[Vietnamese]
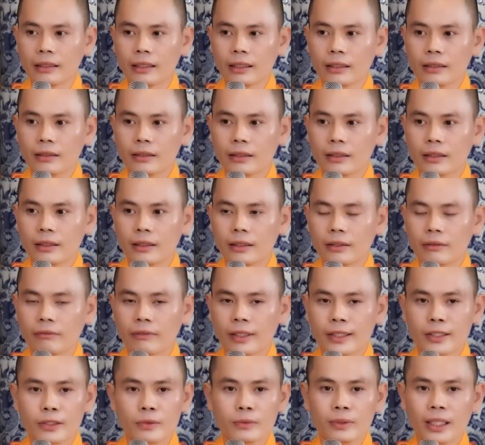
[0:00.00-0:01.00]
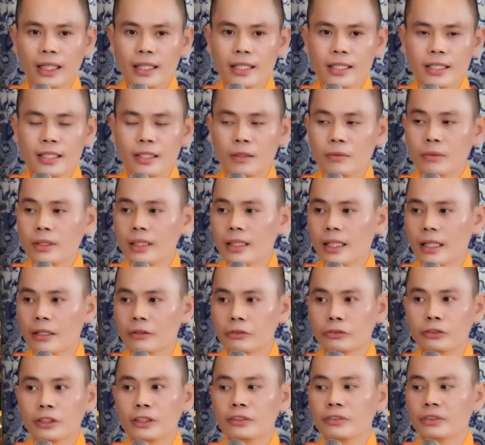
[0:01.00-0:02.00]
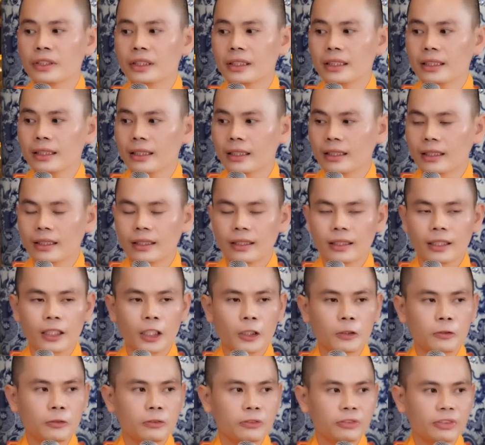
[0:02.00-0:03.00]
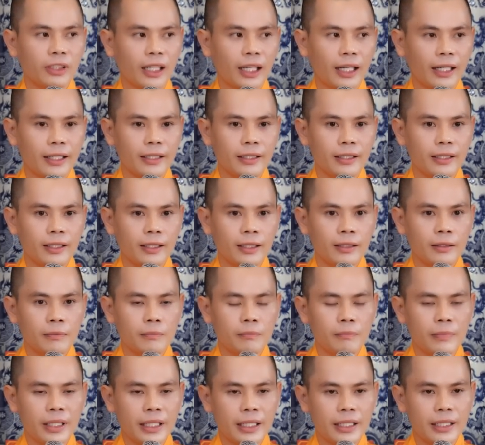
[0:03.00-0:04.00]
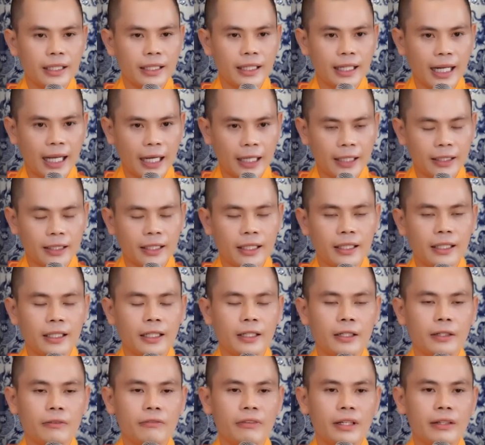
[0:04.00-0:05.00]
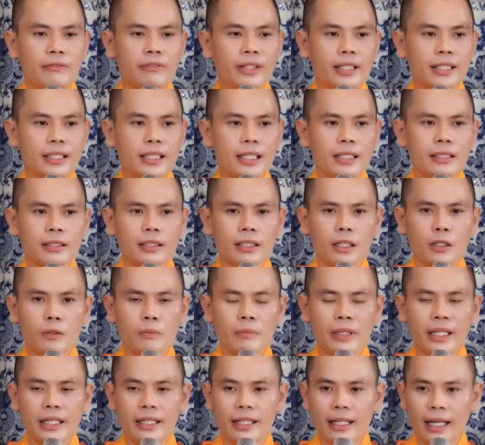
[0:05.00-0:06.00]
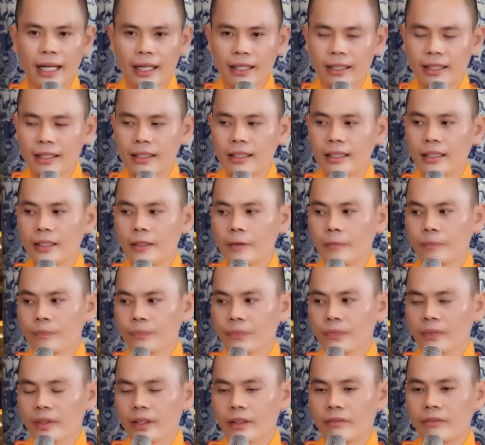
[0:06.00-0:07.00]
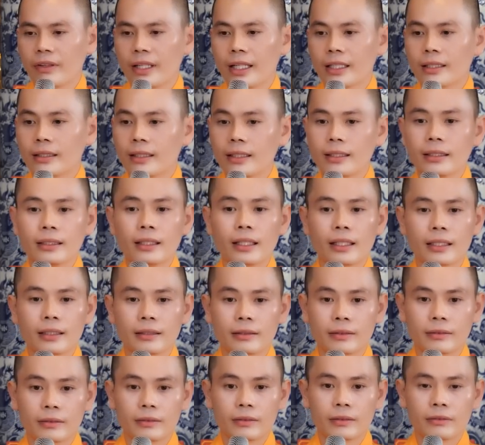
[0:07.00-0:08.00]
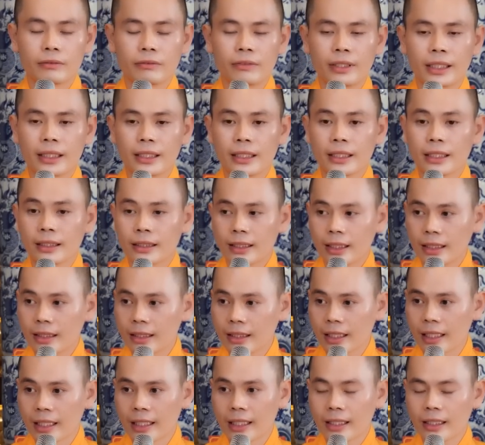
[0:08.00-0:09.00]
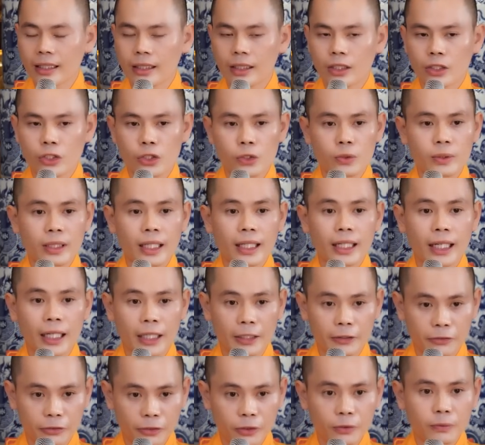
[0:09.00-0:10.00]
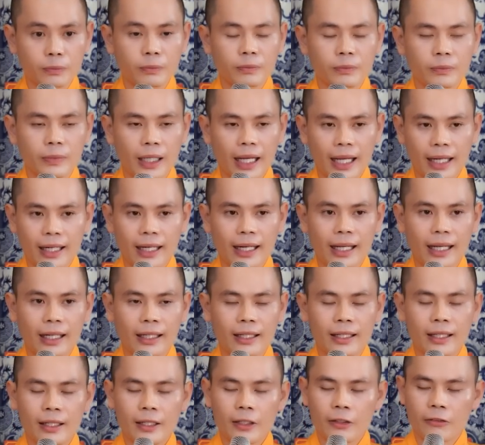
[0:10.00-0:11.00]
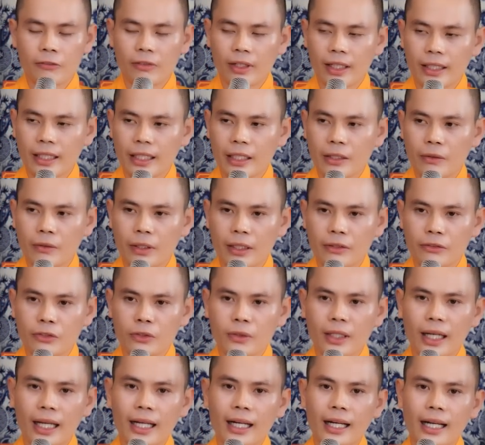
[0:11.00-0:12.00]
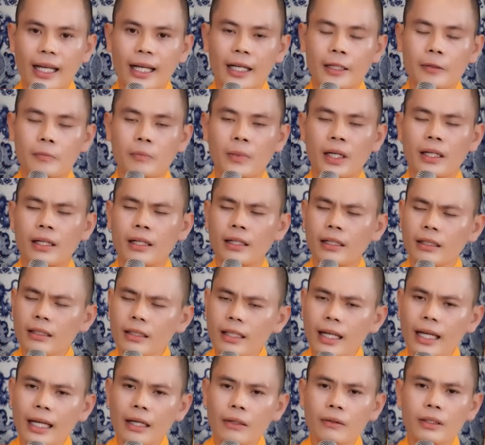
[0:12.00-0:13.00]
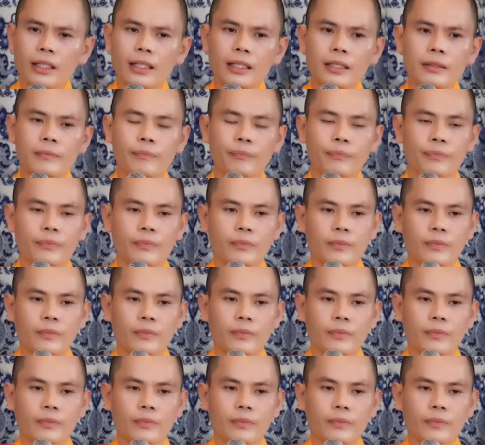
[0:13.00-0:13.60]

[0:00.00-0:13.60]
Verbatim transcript: nữa, và chúng ta sống như nào phơi phới, không phải bị nặng nợ về vật chất, không bị nặng nợ về tinh thần, về tình nghĩa. Chúng ta hạnh phúc an lạc. Và điều hạnh phúc an lạc mà lớn lao hơn